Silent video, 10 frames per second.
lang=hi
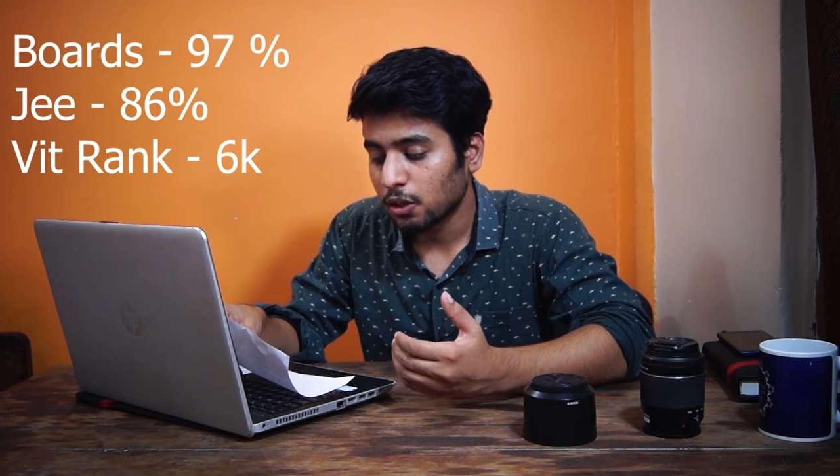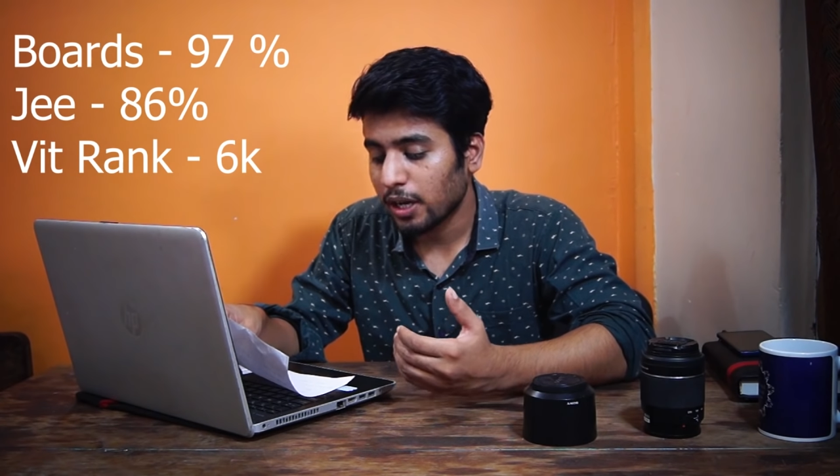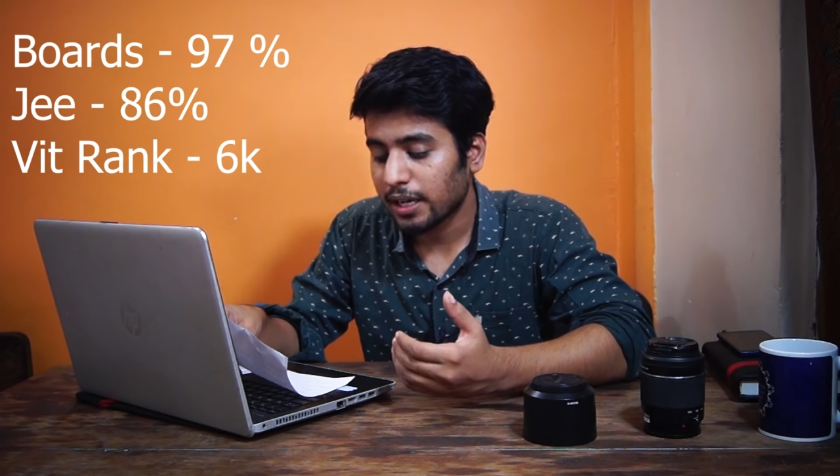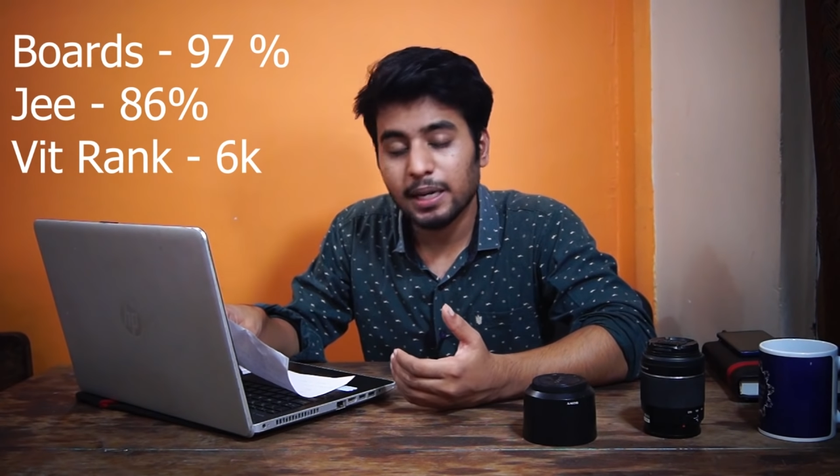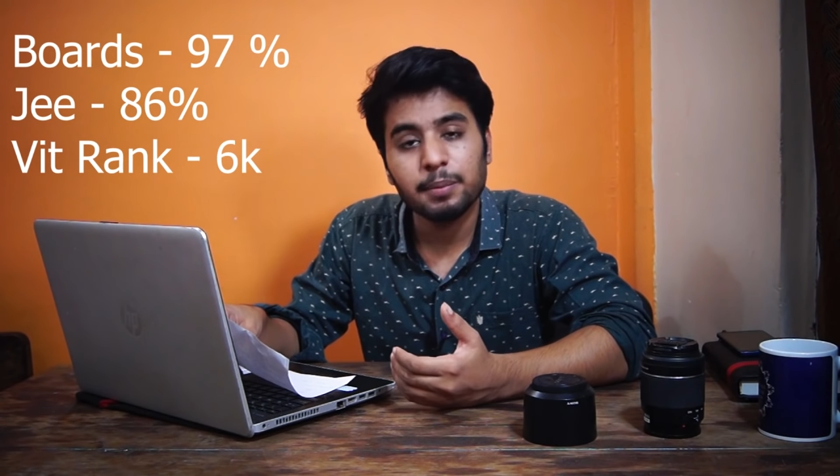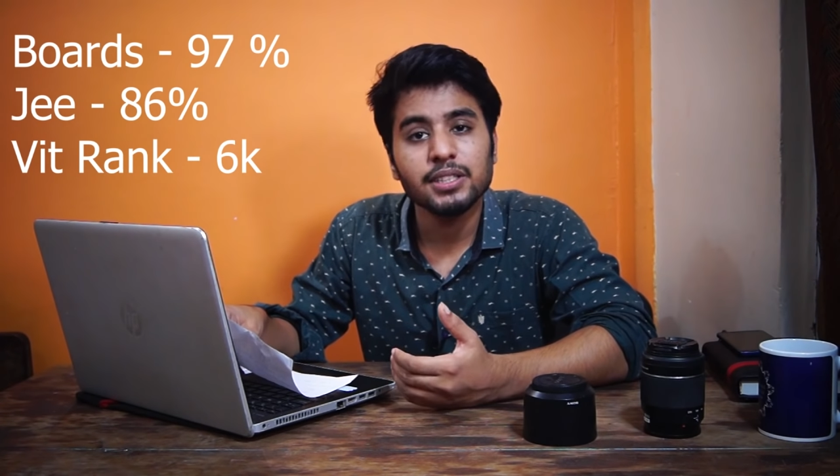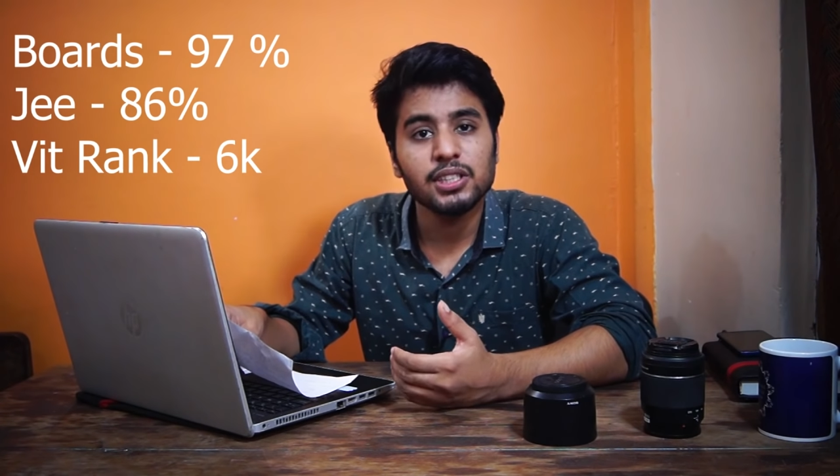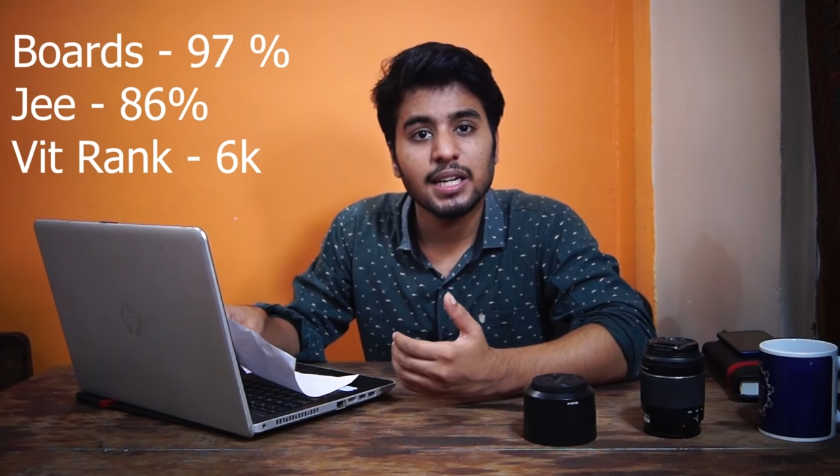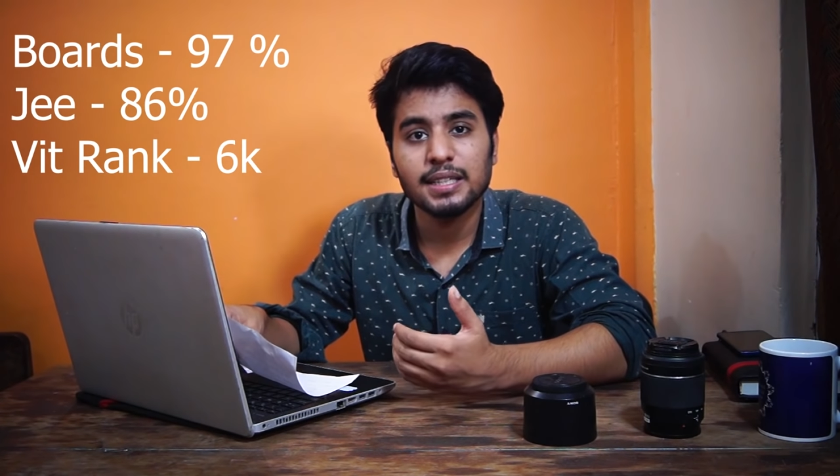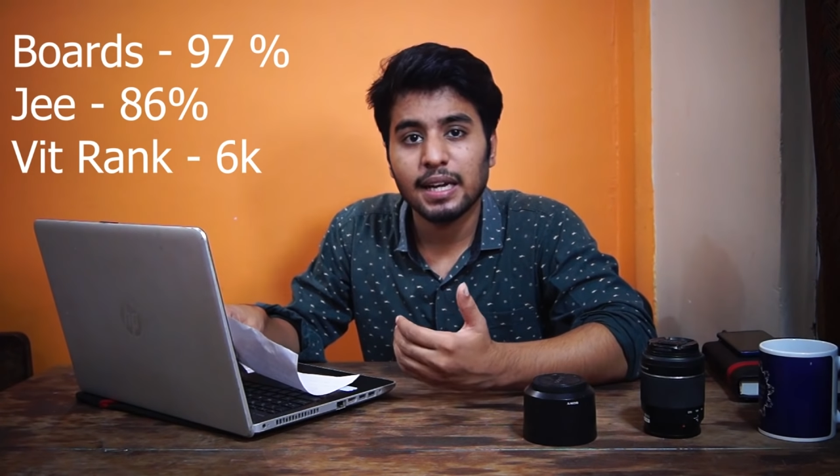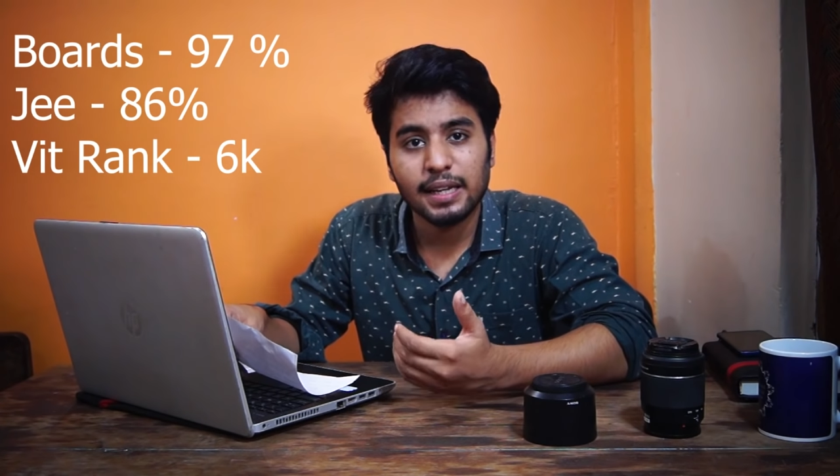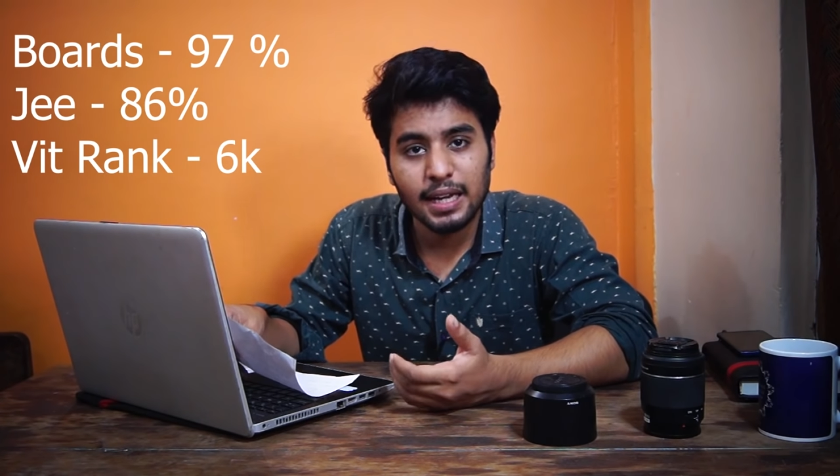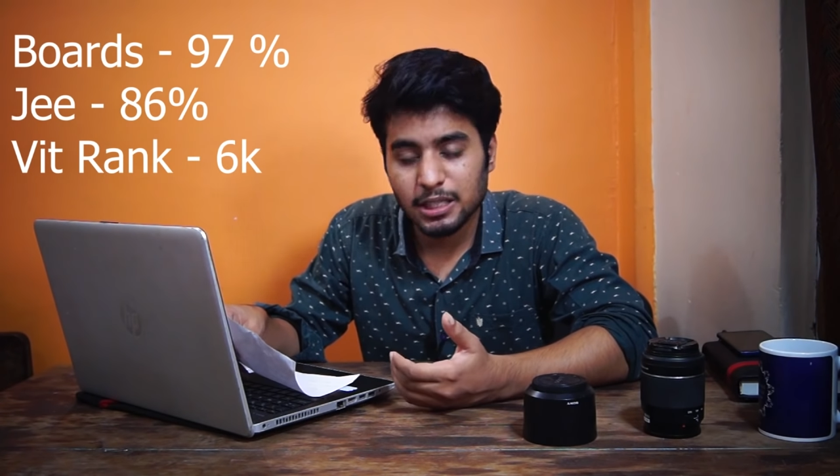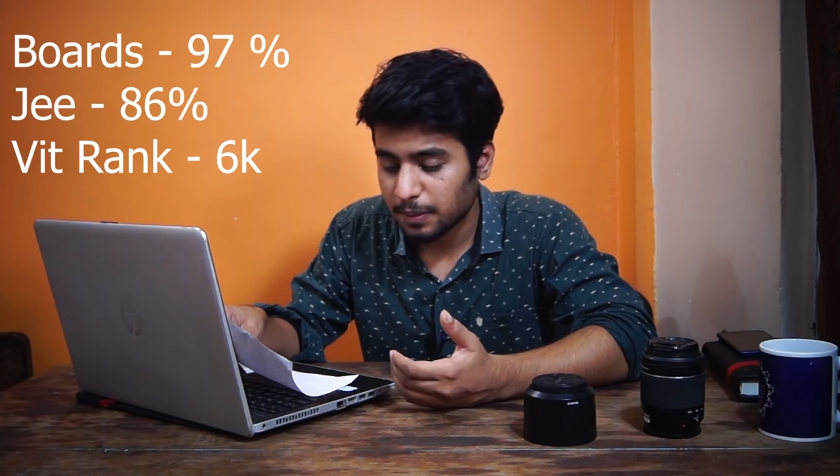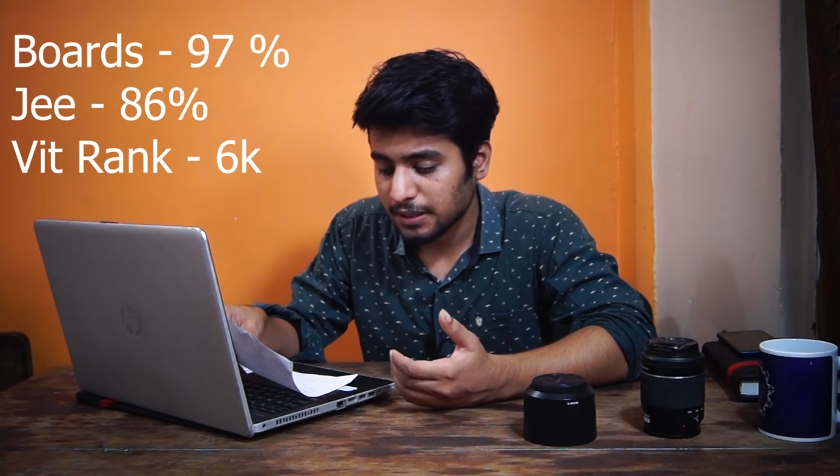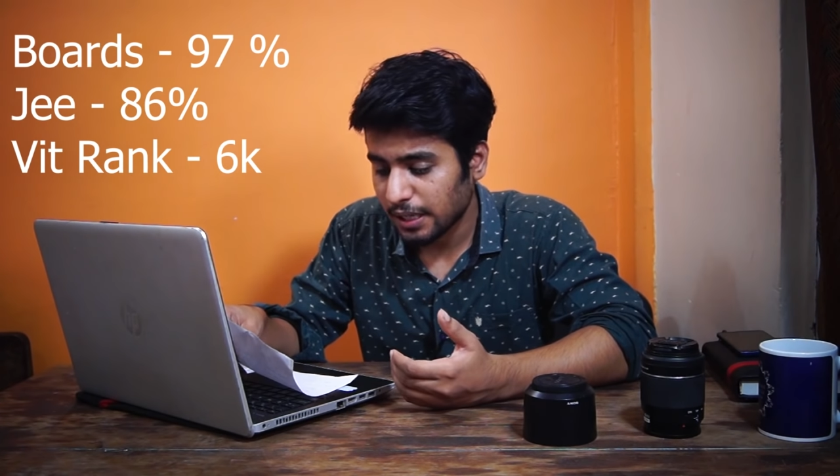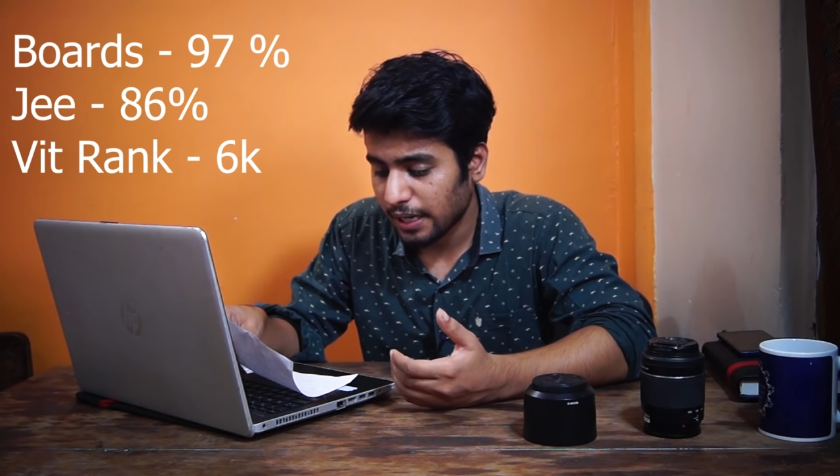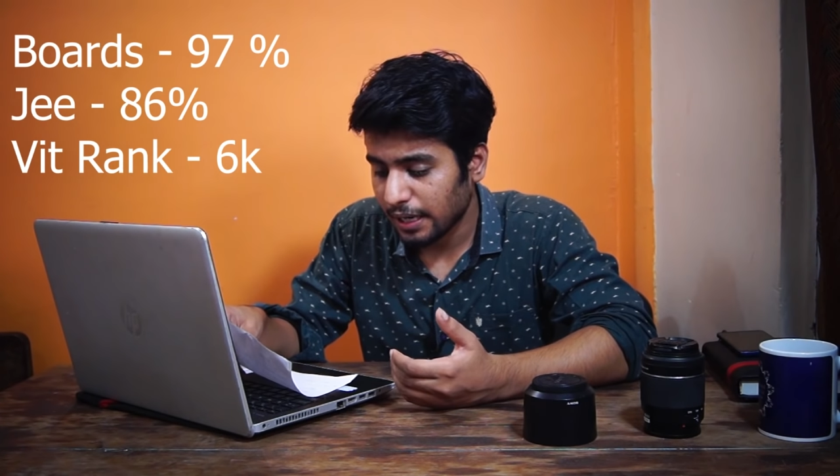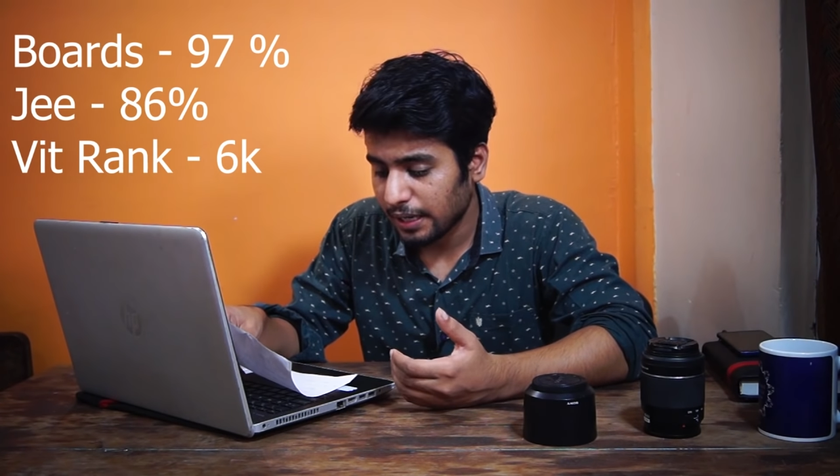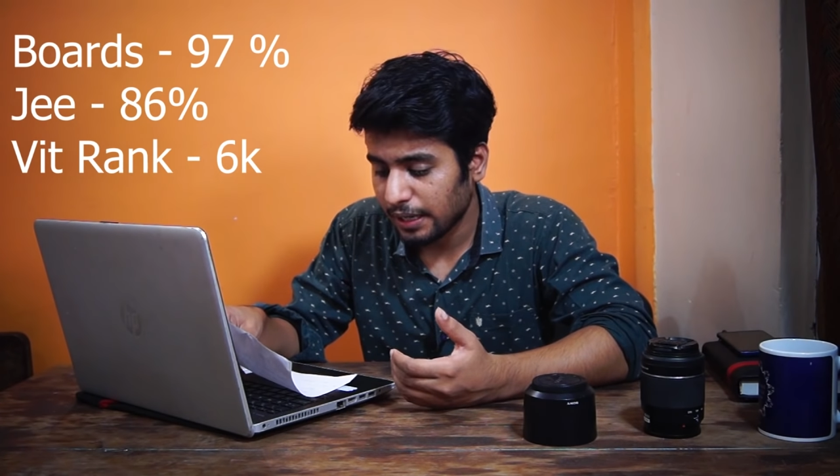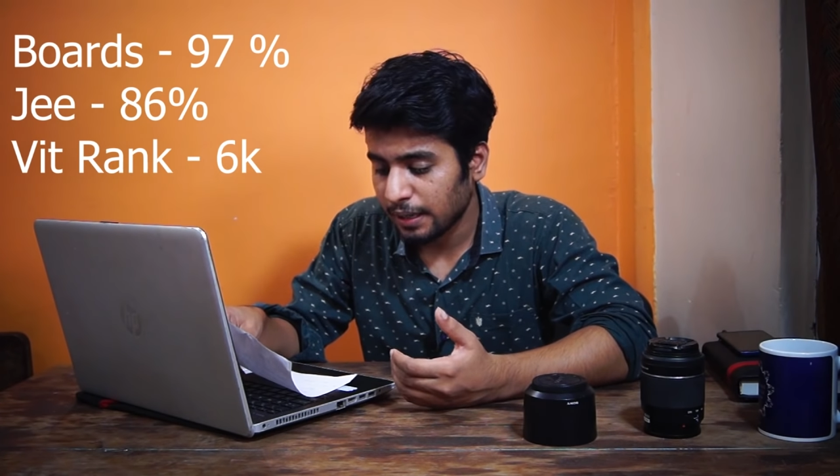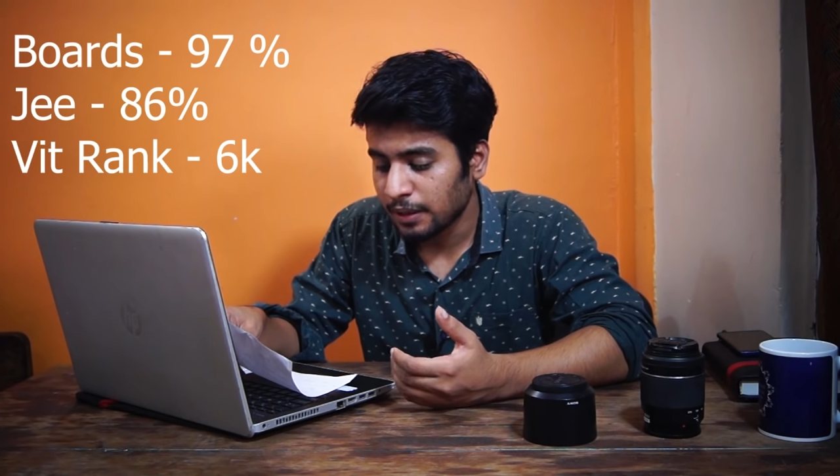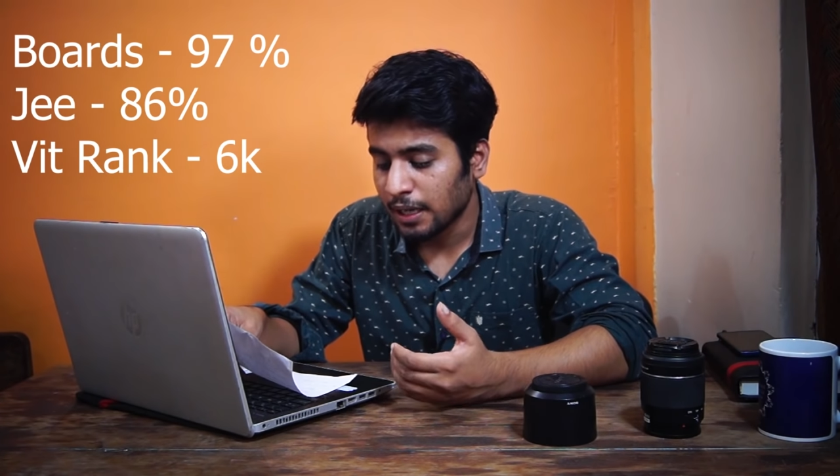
तो यार करीबन छः हज़ार के आसपास रैंक आई है